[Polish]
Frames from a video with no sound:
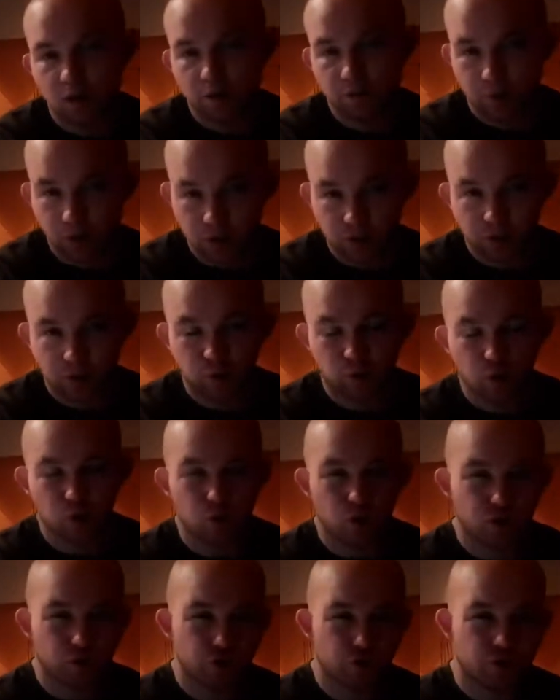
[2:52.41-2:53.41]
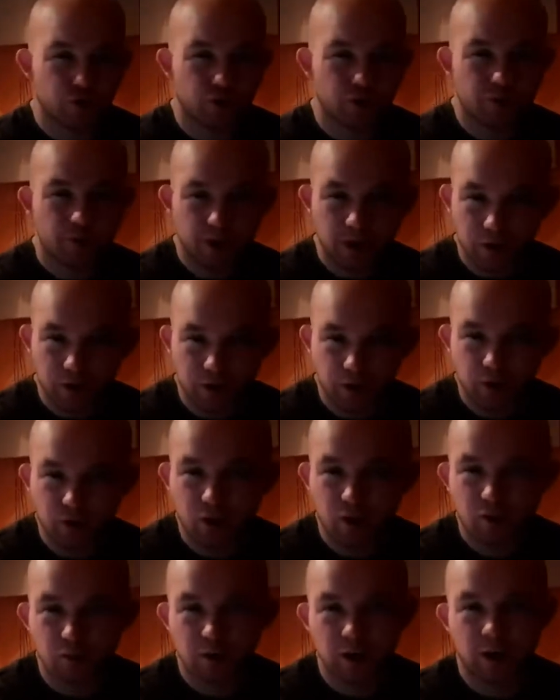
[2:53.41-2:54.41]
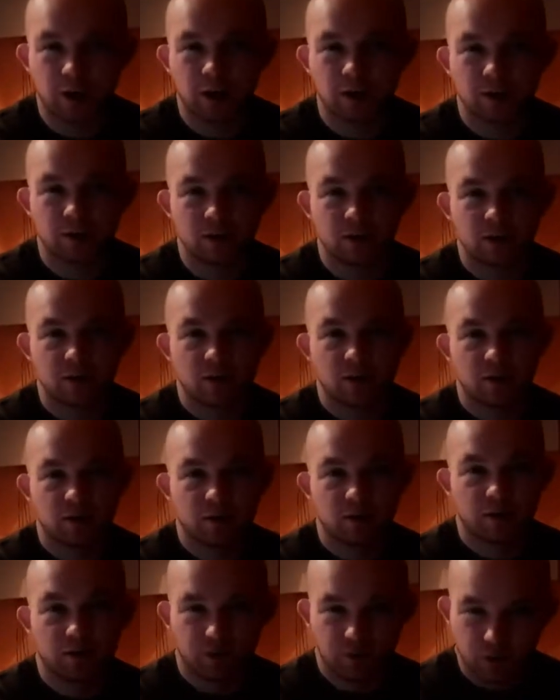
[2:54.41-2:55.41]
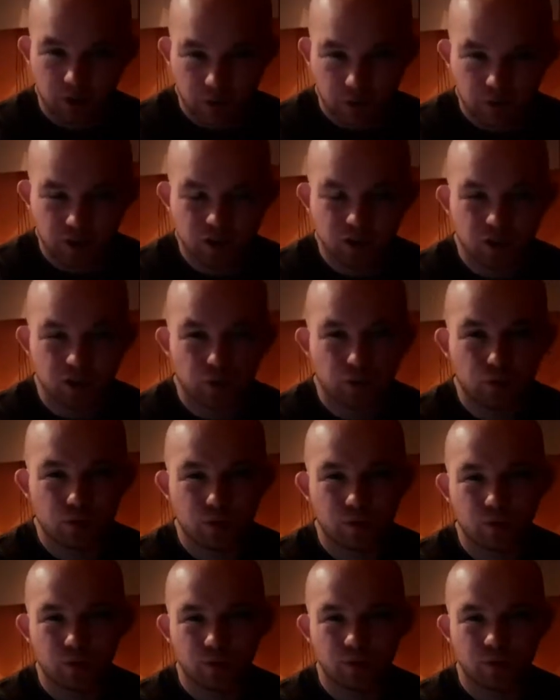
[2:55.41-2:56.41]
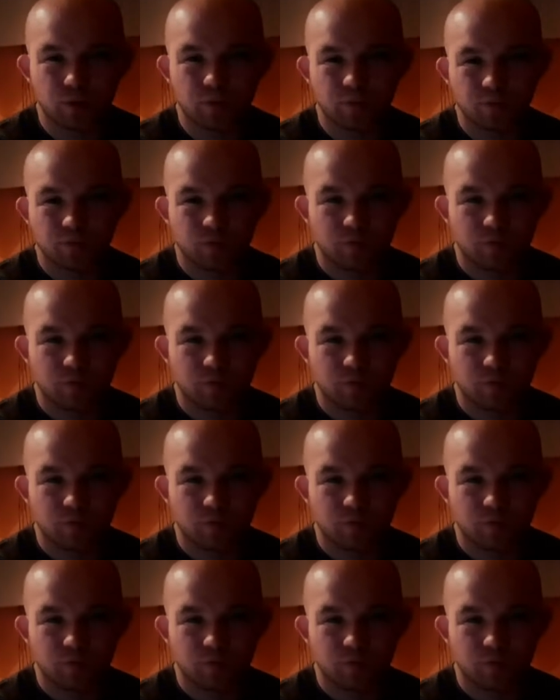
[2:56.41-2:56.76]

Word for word: Więcej miłości, więcej dobra, więcej szacunku,